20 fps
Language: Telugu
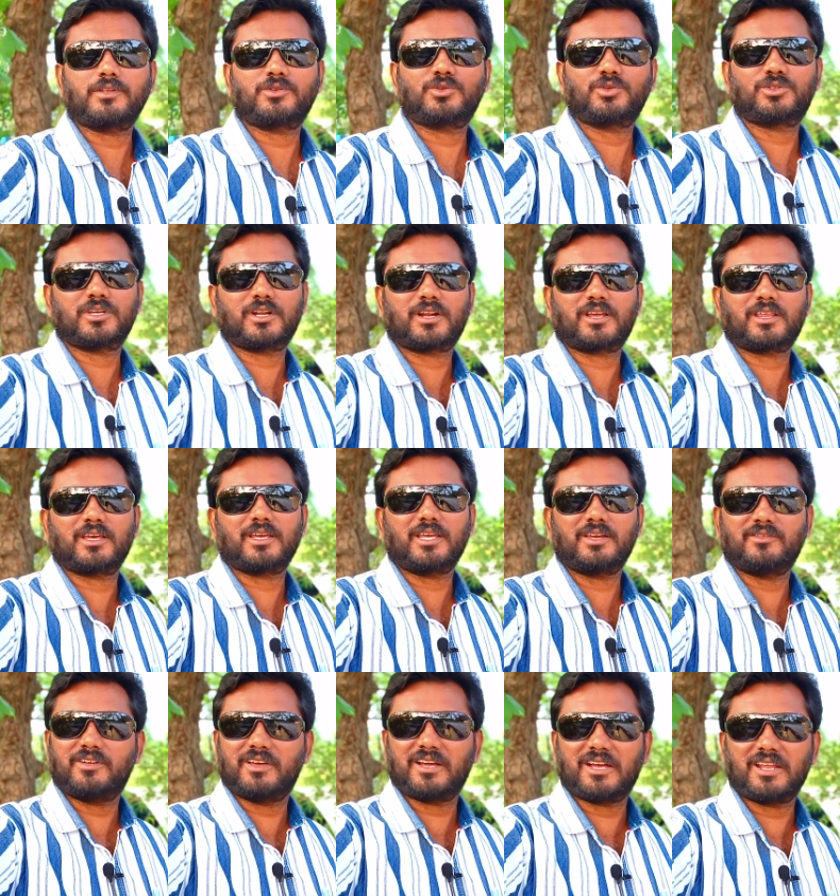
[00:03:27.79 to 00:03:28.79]
ఫ్రెండ్స్ చూశారు కదా ఈ
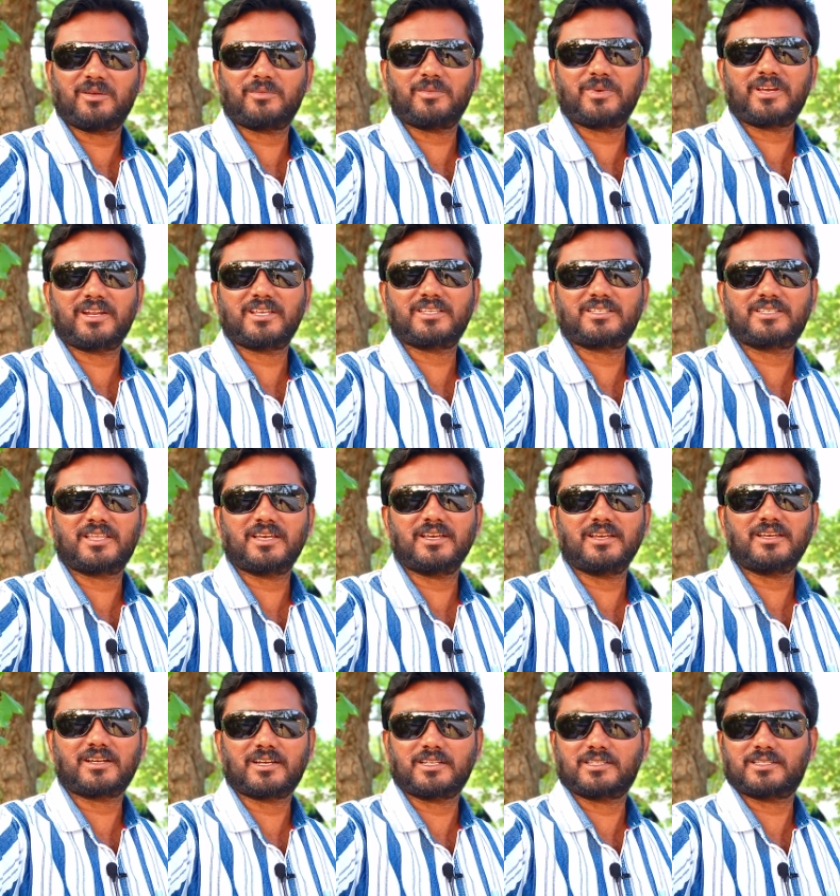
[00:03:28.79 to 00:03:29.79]
వీడియో కనుక మీకు నచ్చితే
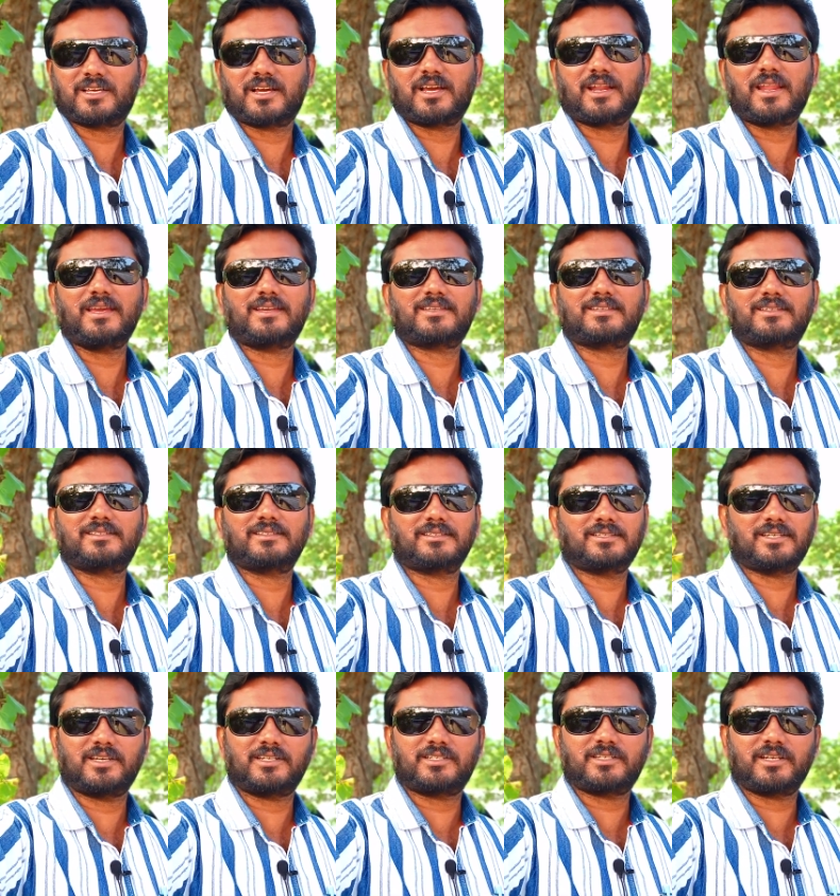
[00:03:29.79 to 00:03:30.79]
ఖచ్చితంగా లైక్ చేసి
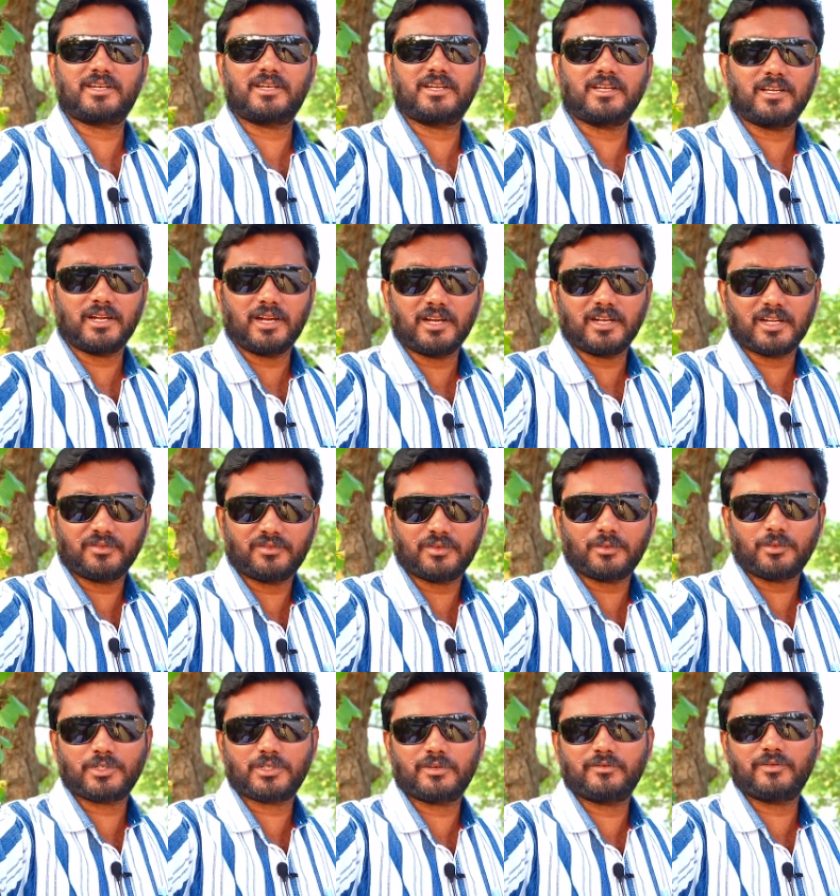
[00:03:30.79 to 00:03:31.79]
షేర్ చేయండి ఇలాంటి
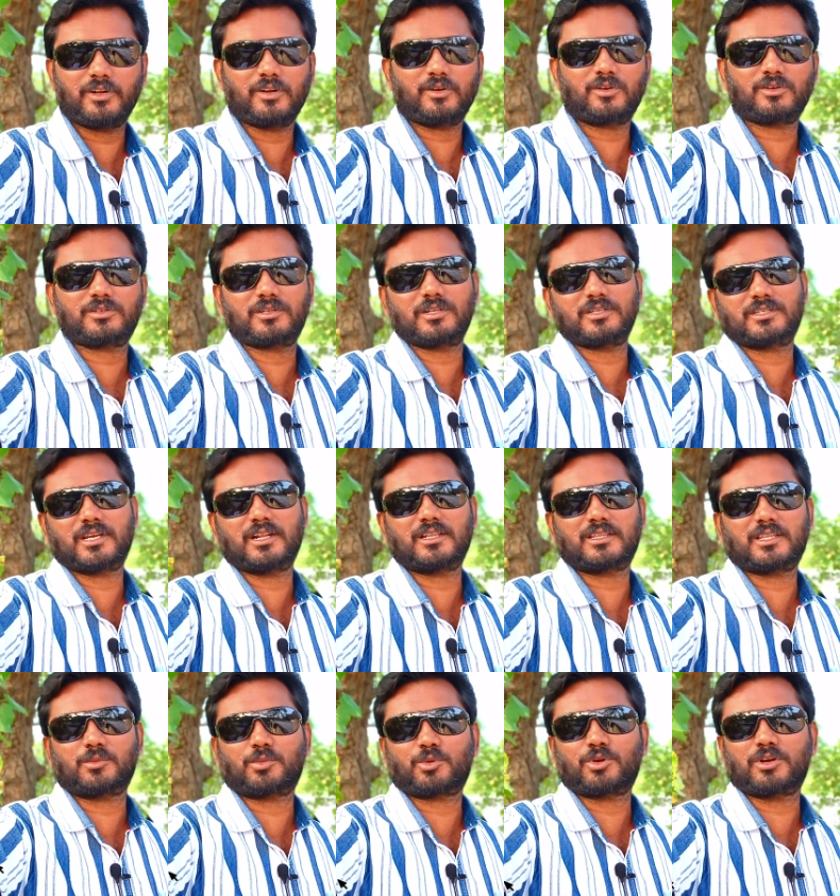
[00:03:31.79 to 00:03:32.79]
ఇన్ఫర్మేషన్ వీడియో కోసం నా
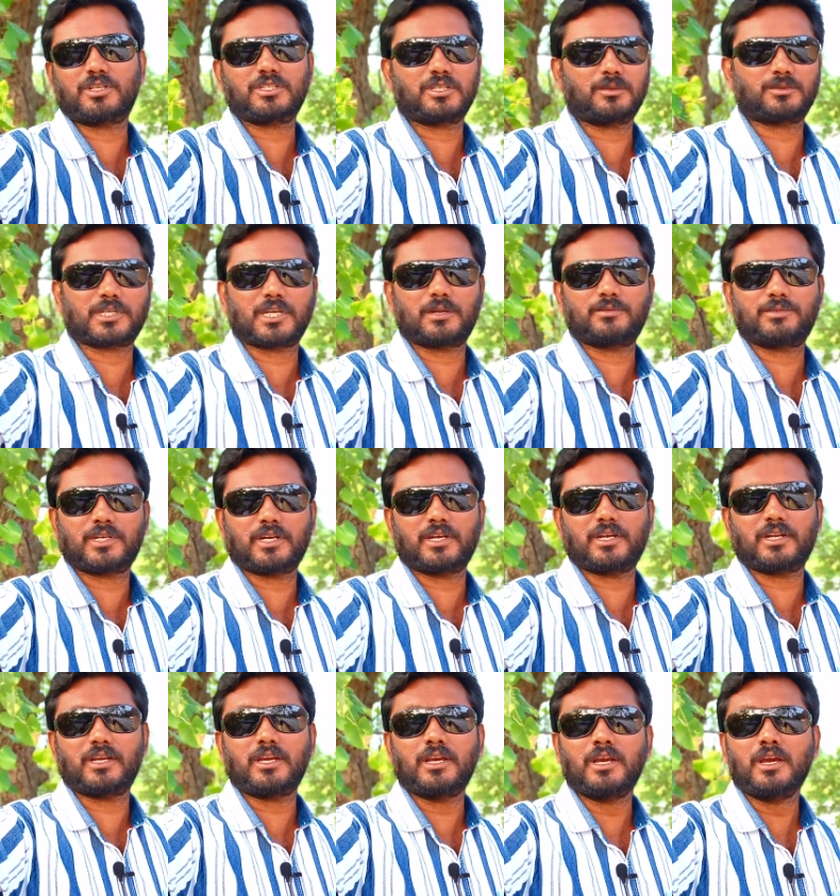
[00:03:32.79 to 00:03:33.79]
ఛానల్ తప్పకుండా సబ్స్క్రైబ్
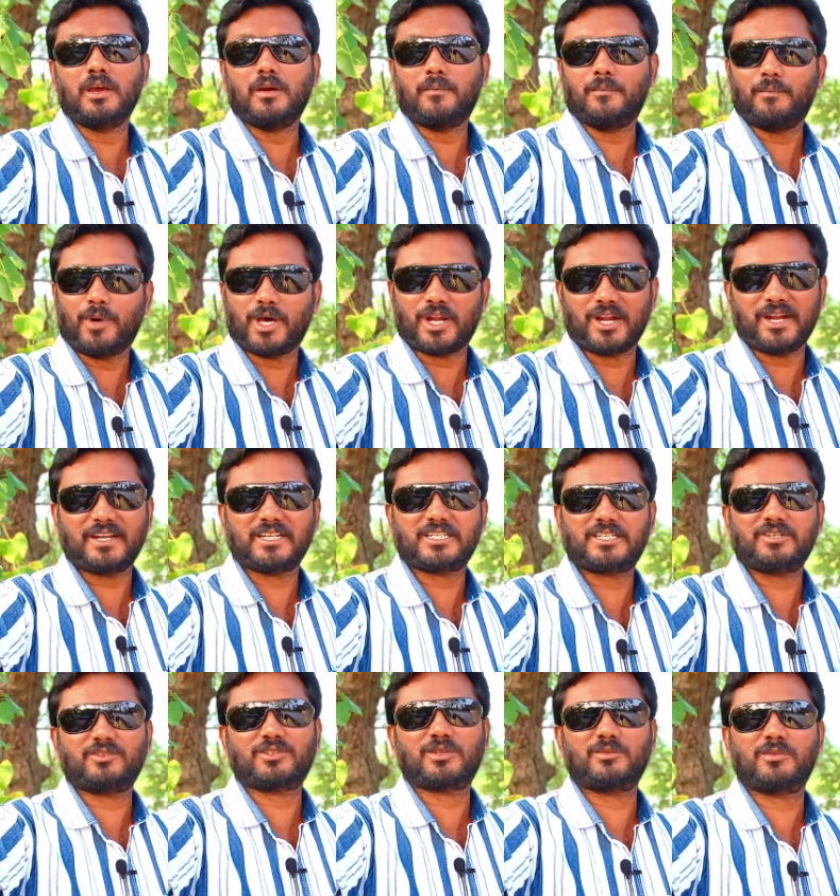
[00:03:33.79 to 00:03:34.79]
చేయండి మరో
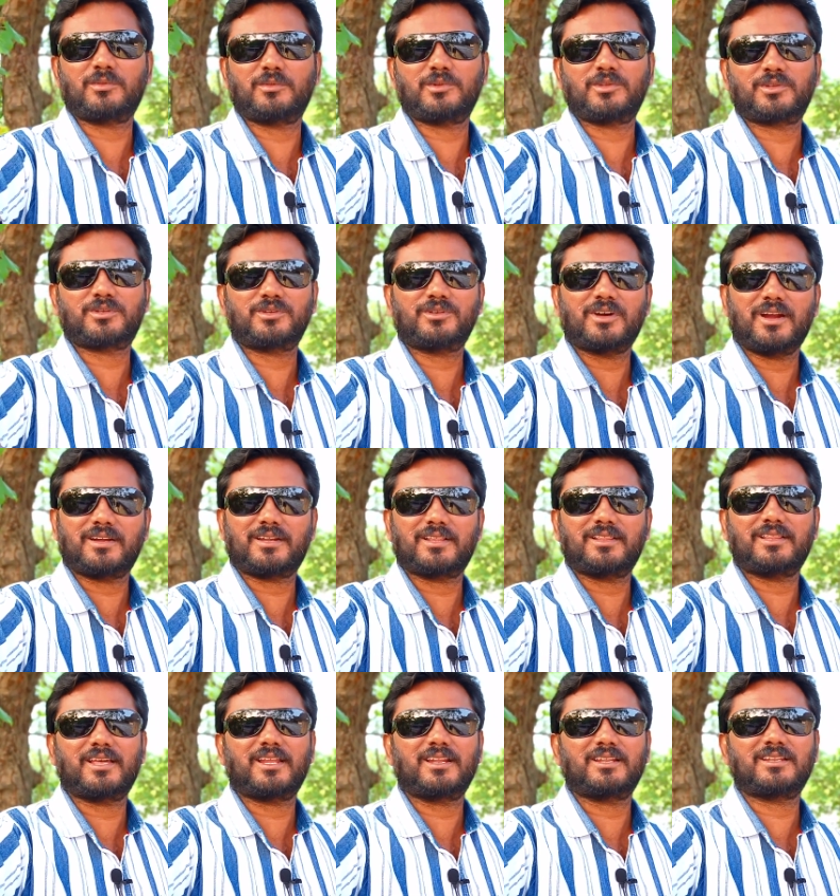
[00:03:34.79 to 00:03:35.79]
లేటెస్ట్ వీడియోతో మీ ముందుకు
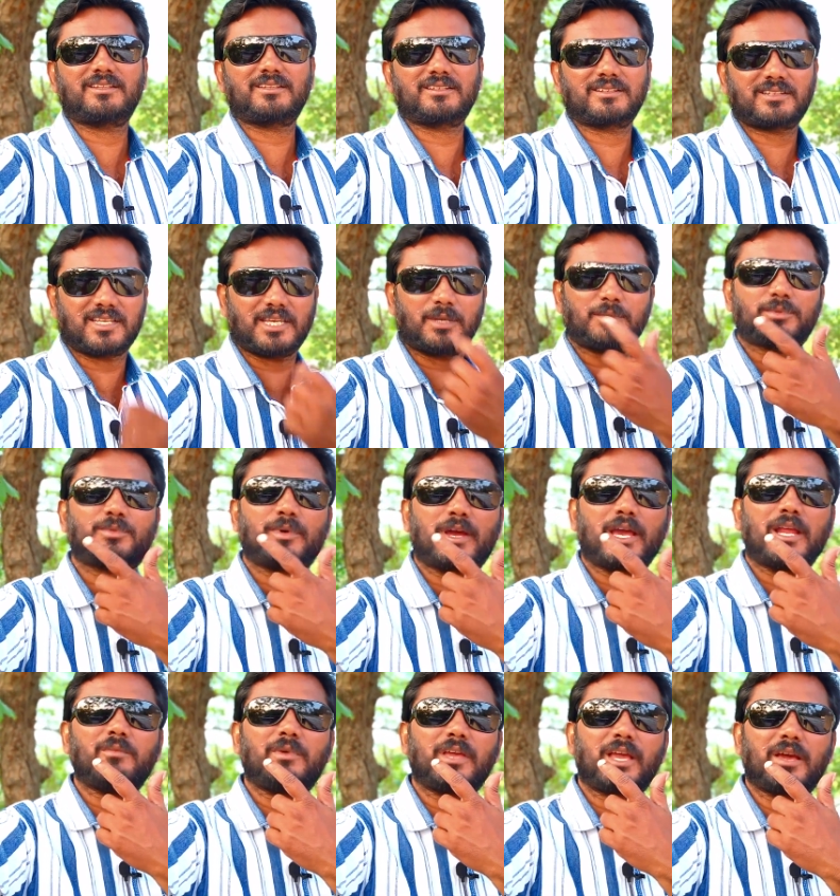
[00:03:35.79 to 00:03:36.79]
అంటిల్ దెన్ కీప్
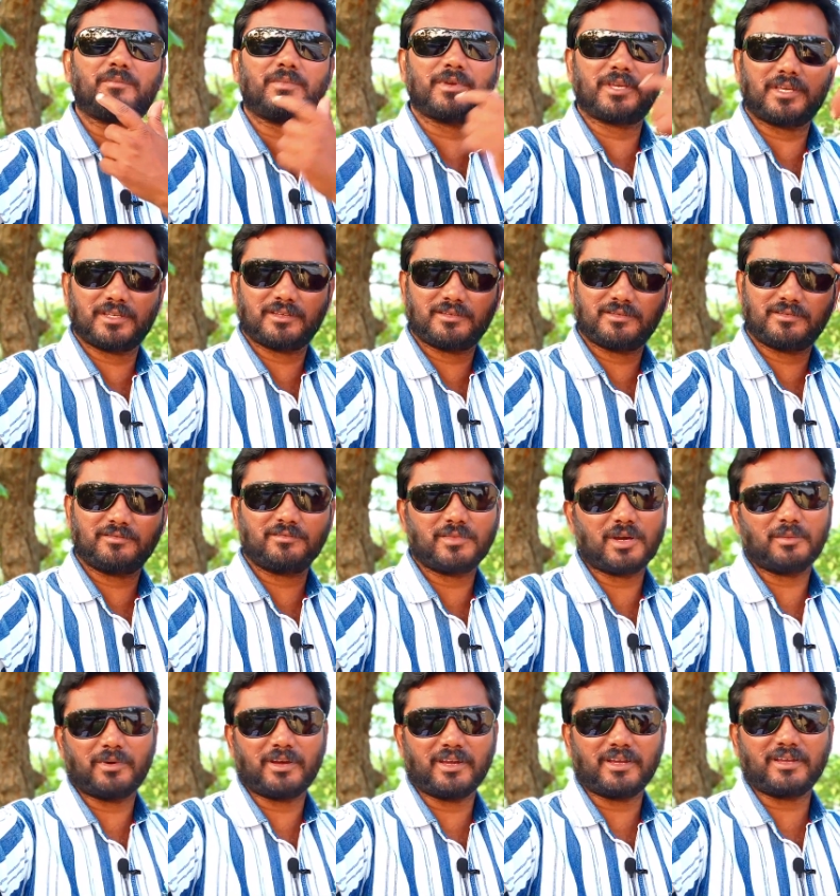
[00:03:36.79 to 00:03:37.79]
స్మైల్ బి హ్యాపీ
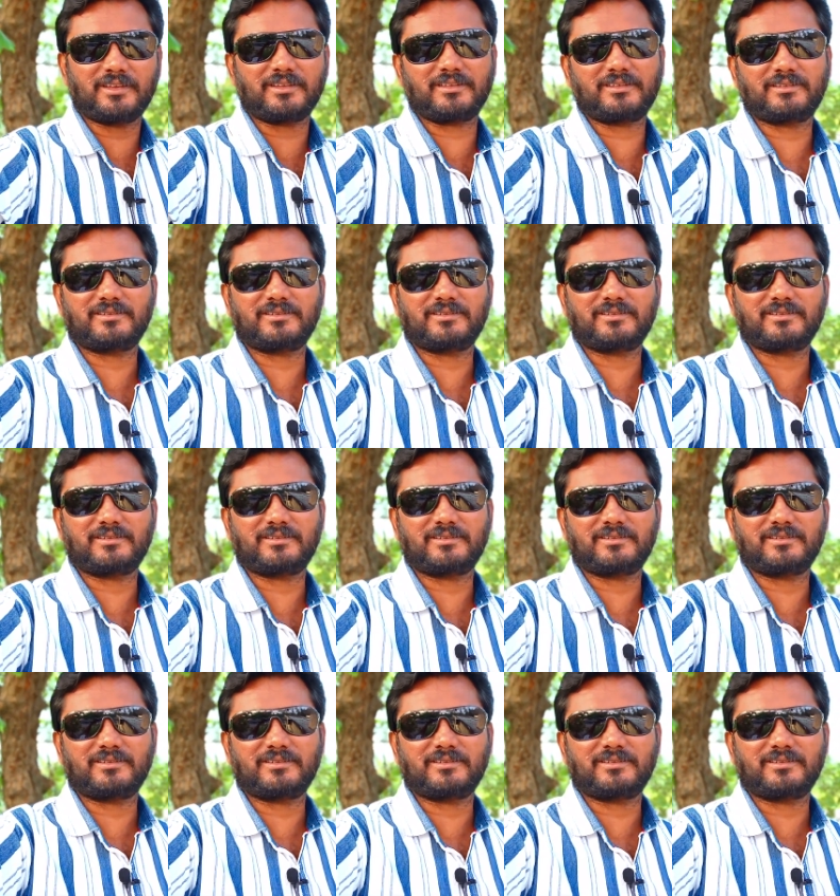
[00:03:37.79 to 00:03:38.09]
బాయ్